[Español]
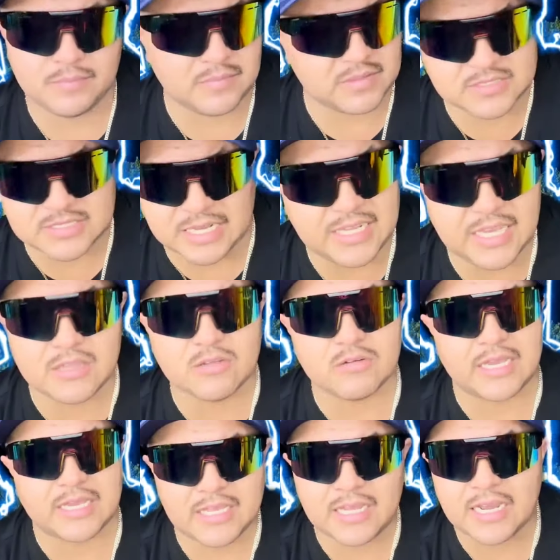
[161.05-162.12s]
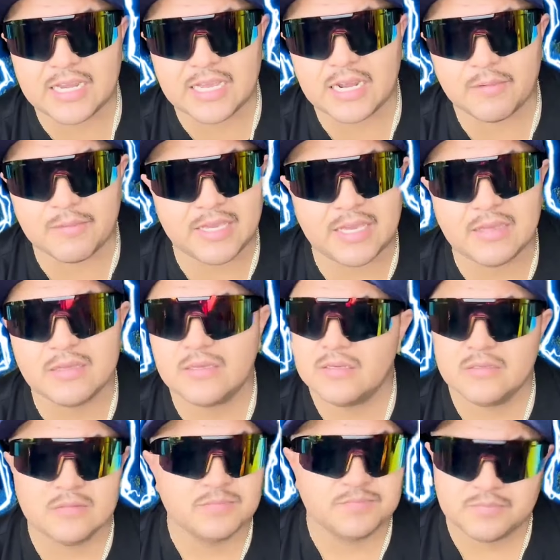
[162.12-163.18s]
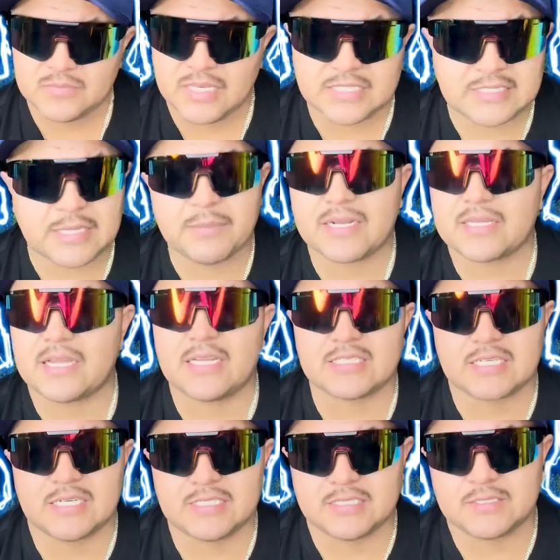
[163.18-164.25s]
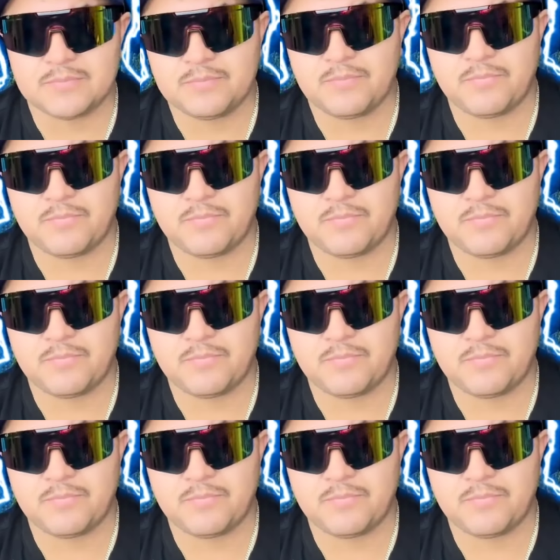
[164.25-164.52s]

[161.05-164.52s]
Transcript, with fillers: saliendo de aquí del área de la bahía, están baratas las casas.